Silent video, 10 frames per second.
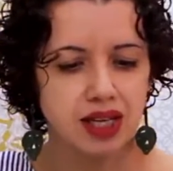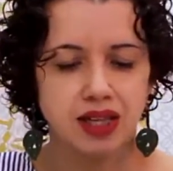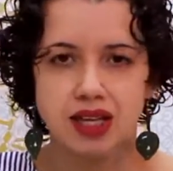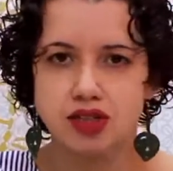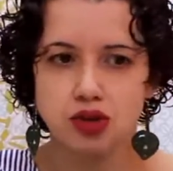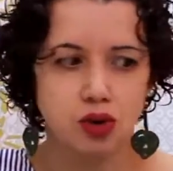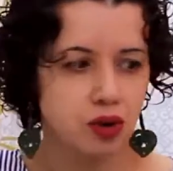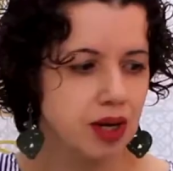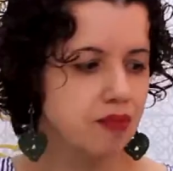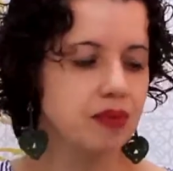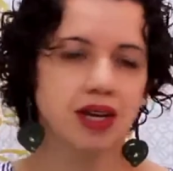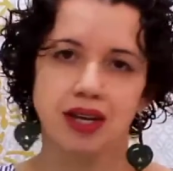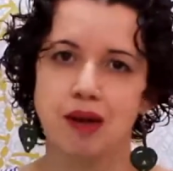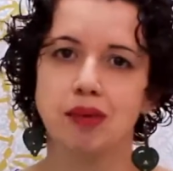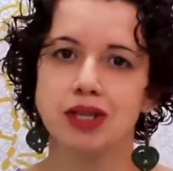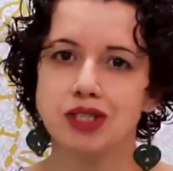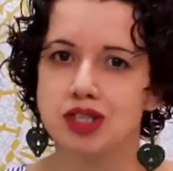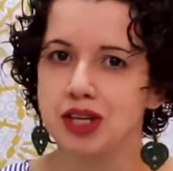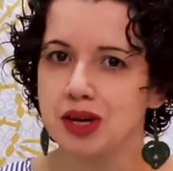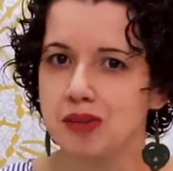tesoura e a
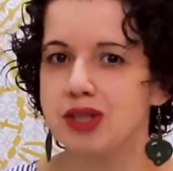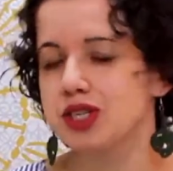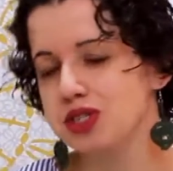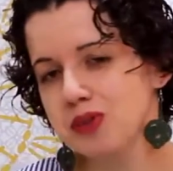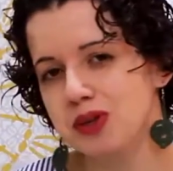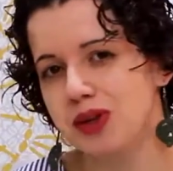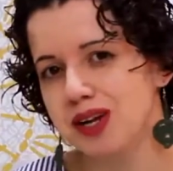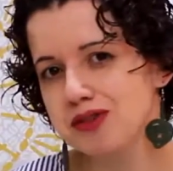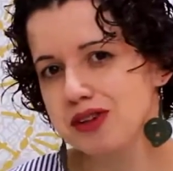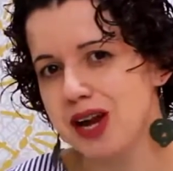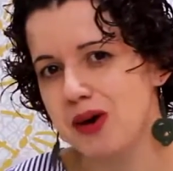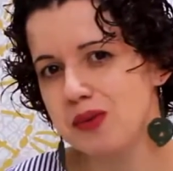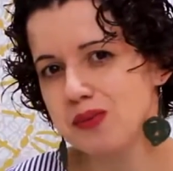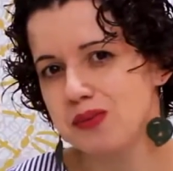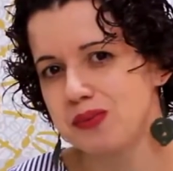plantinha para a gente pendurar no final.